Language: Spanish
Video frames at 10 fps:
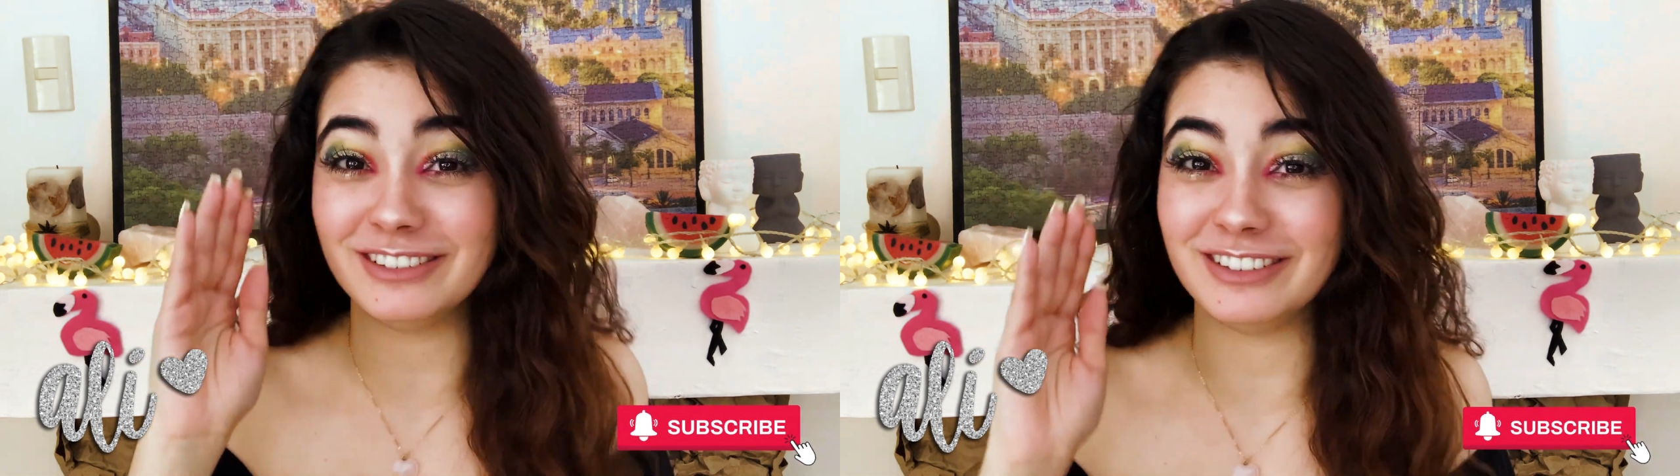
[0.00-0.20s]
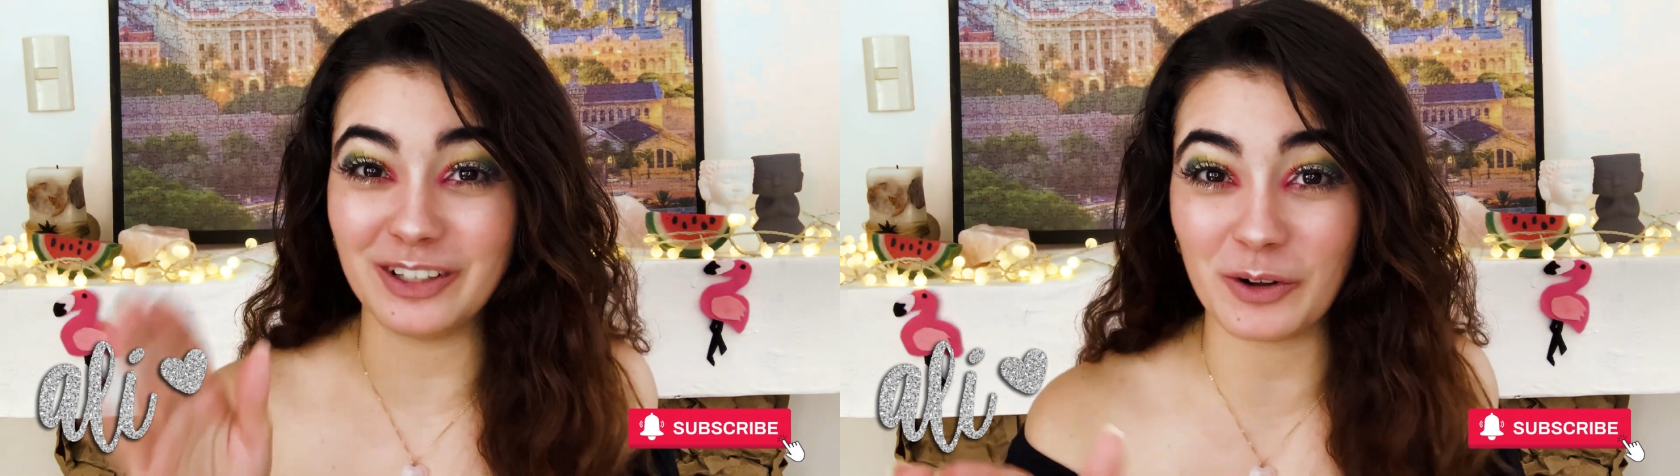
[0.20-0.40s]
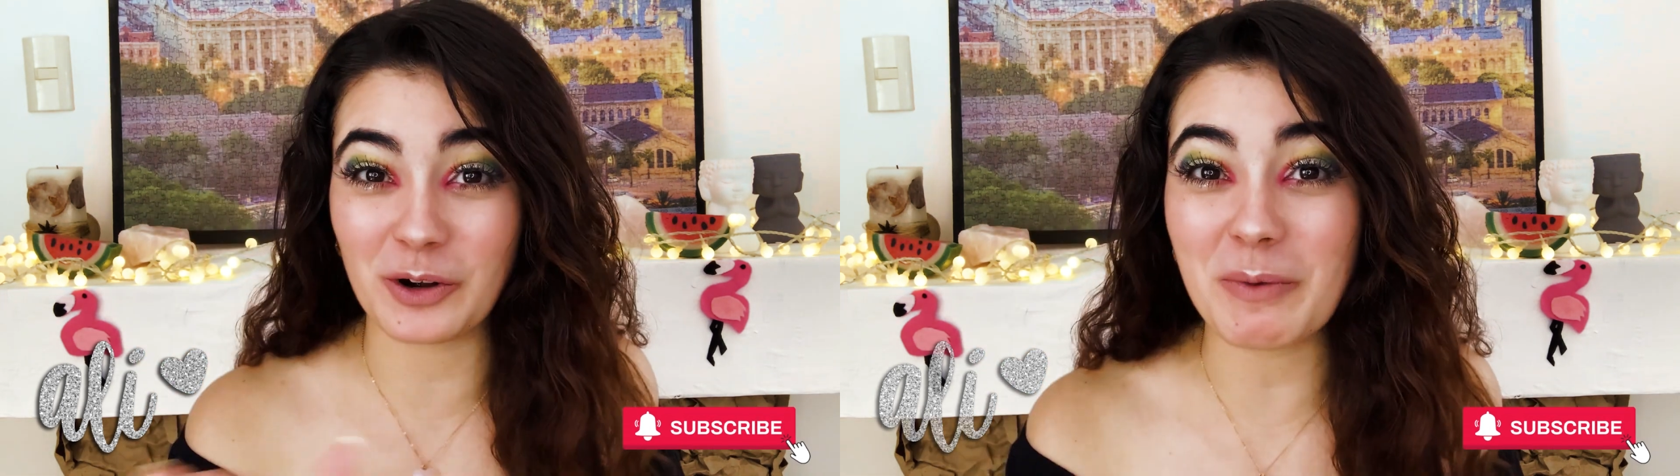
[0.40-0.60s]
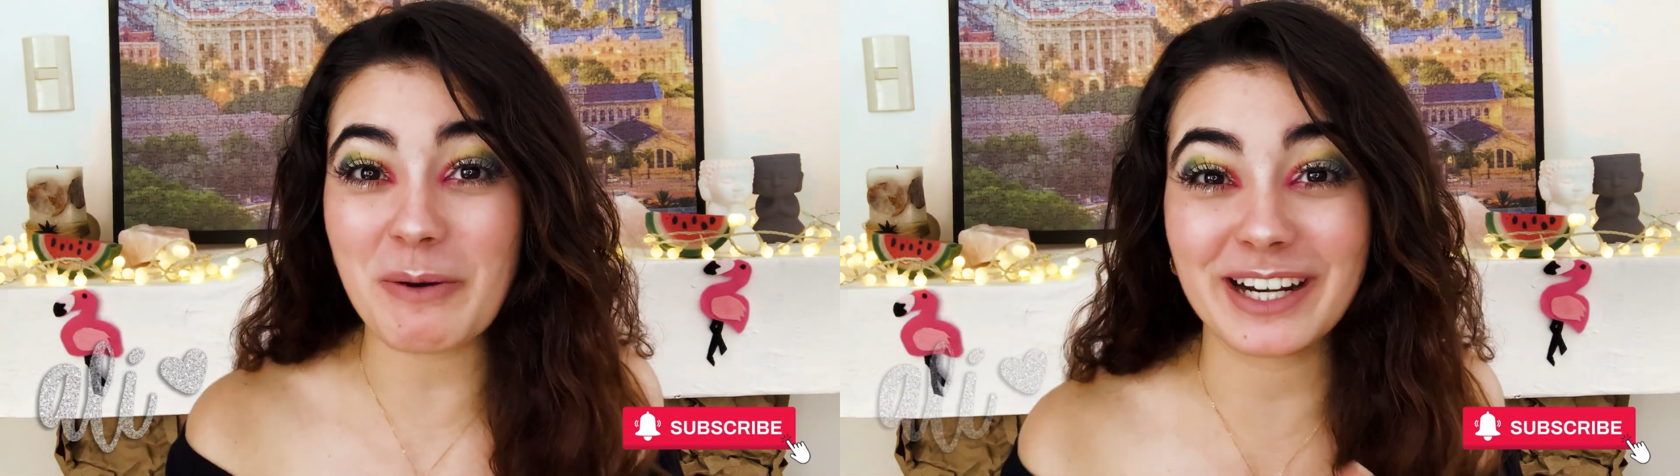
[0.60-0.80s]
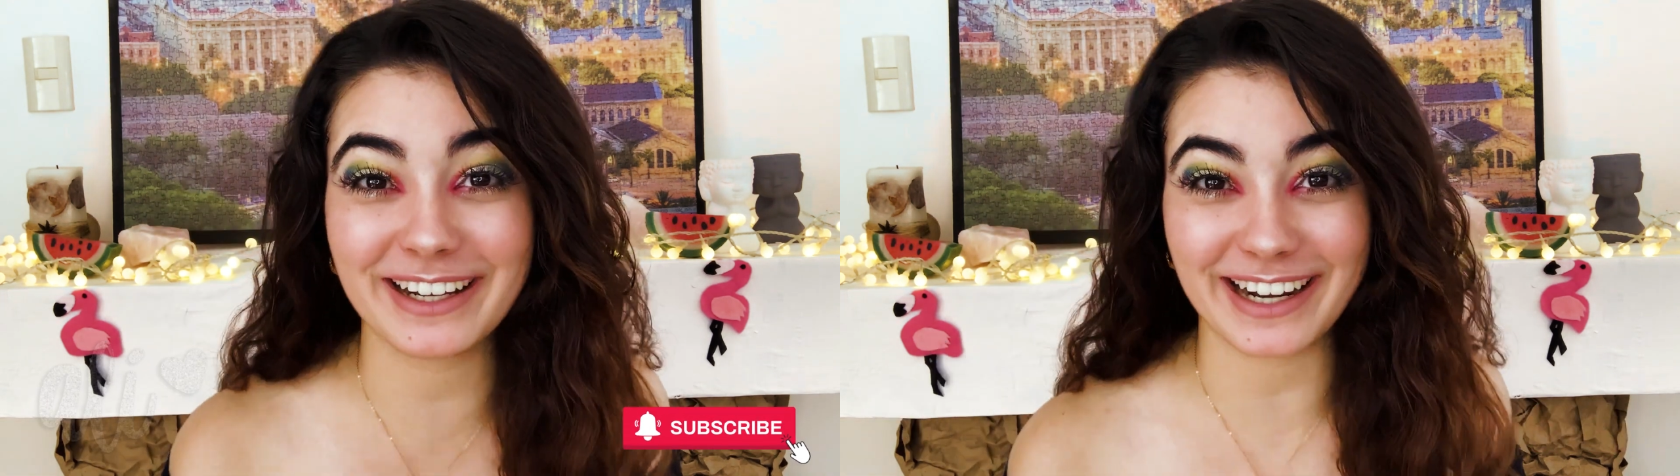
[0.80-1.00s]
no, no me
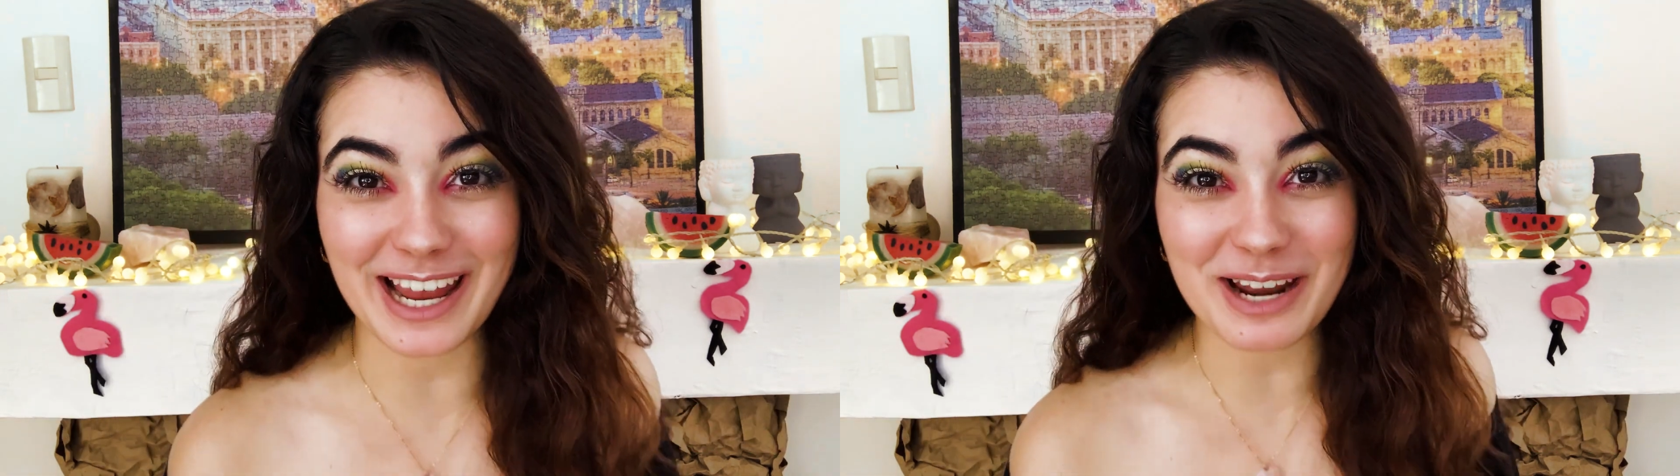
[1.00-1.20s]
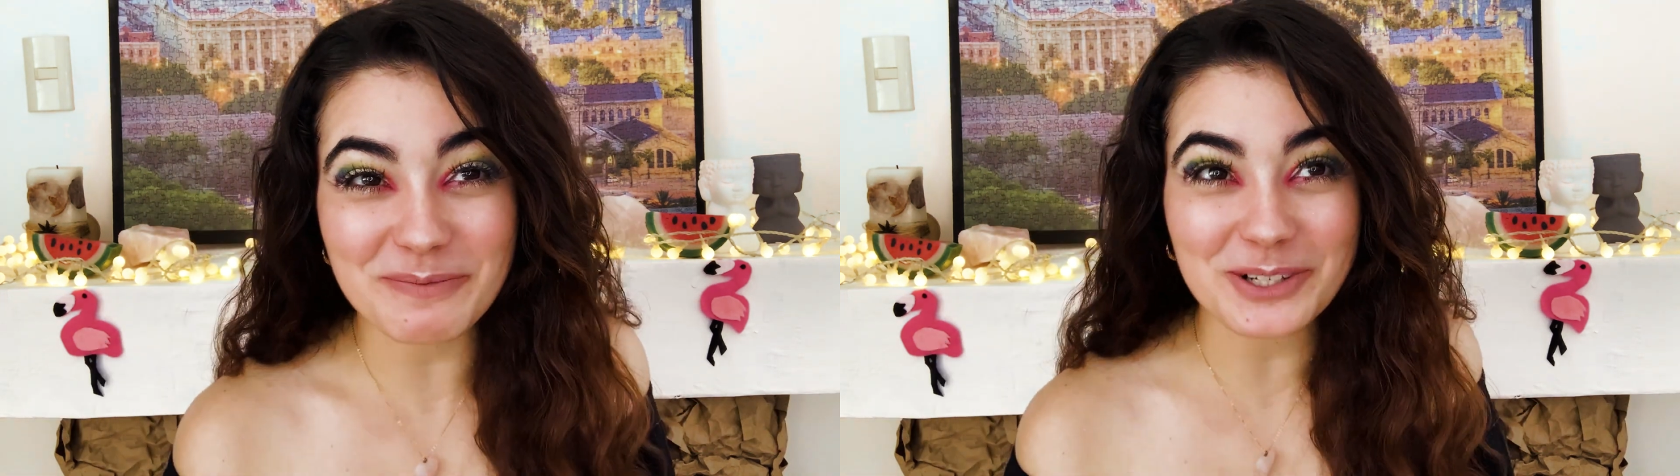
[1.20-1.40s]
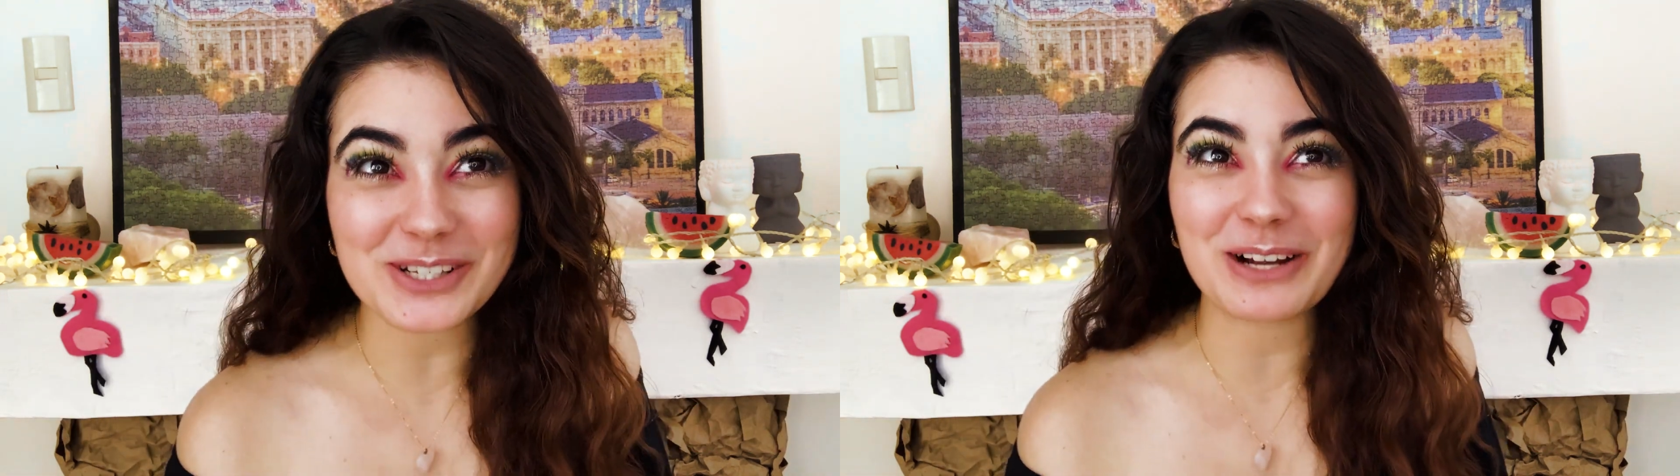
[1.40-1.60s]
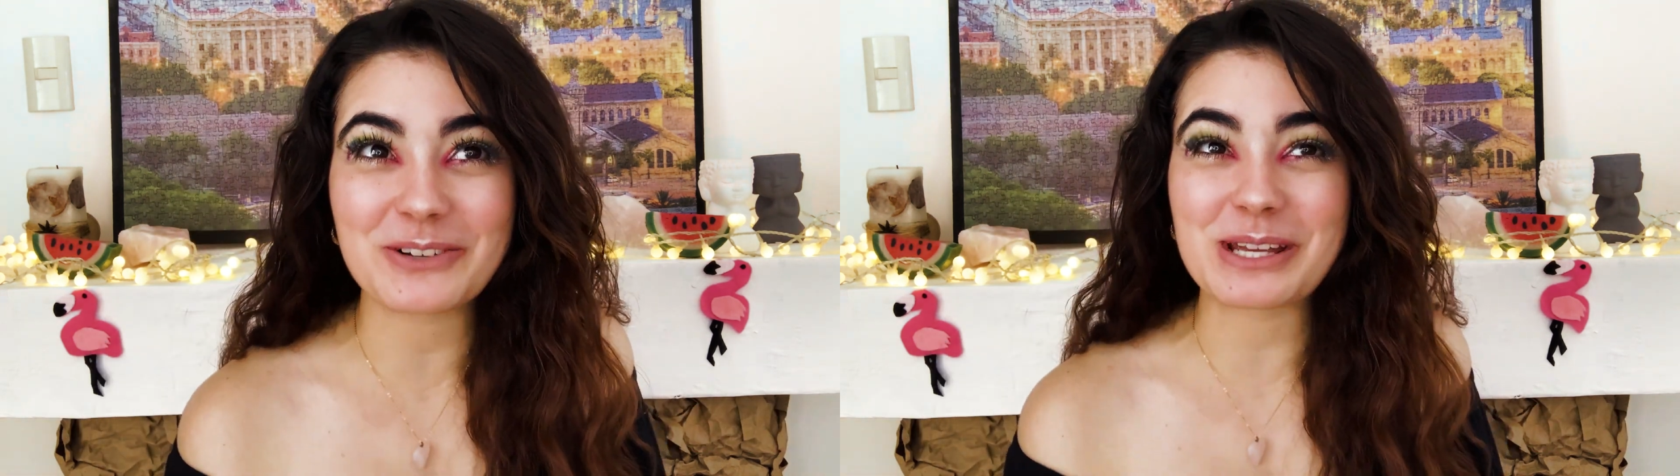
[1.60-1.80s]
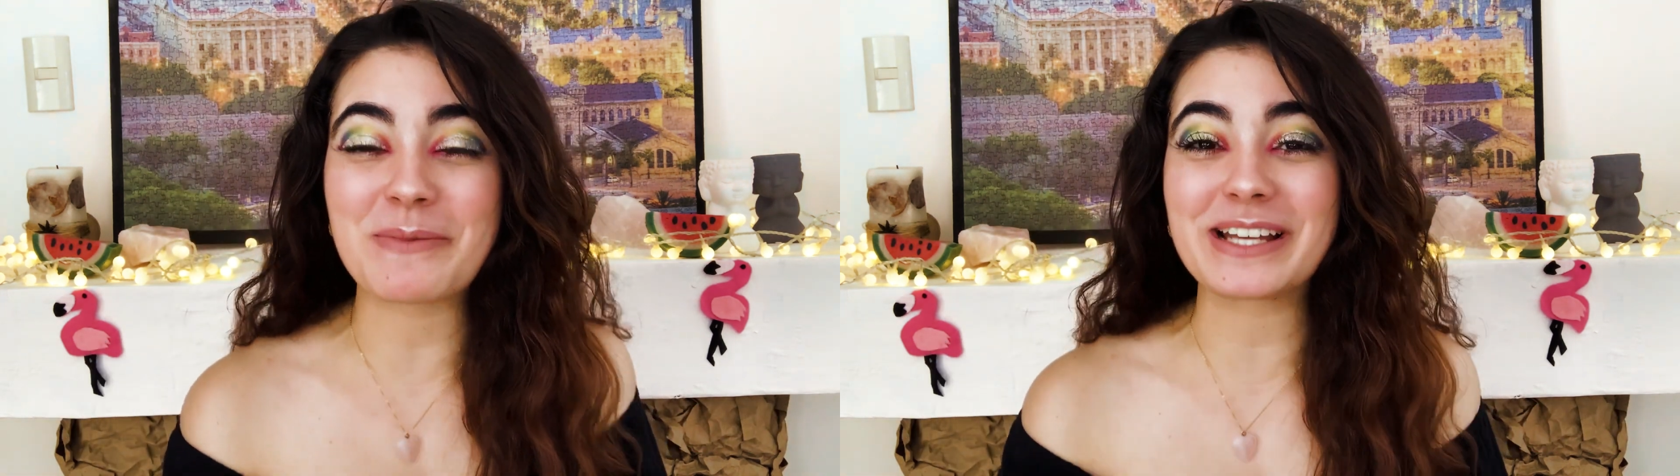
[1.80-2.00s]
van a creer, pero es la
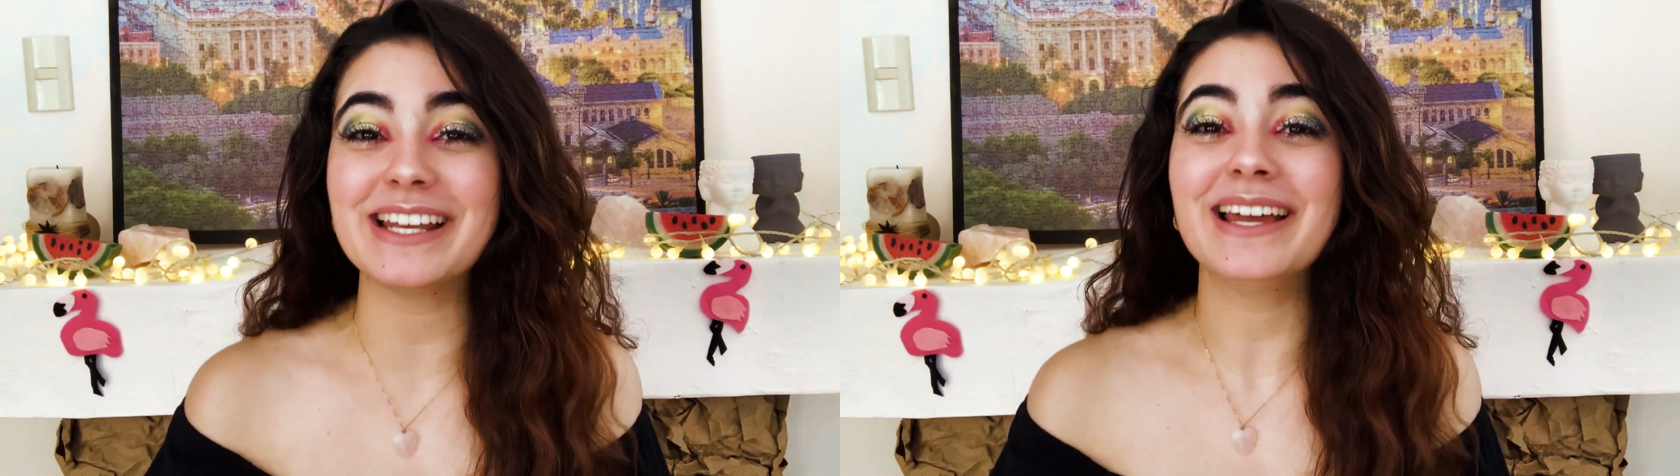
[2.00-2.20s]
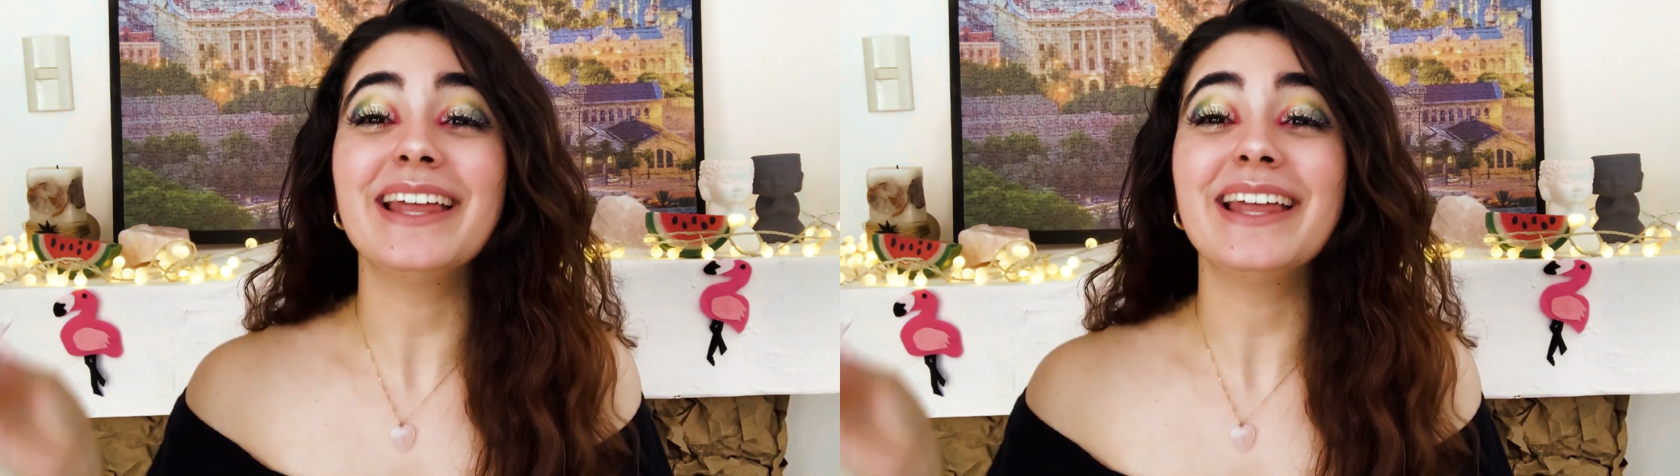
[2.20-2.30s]
cosa más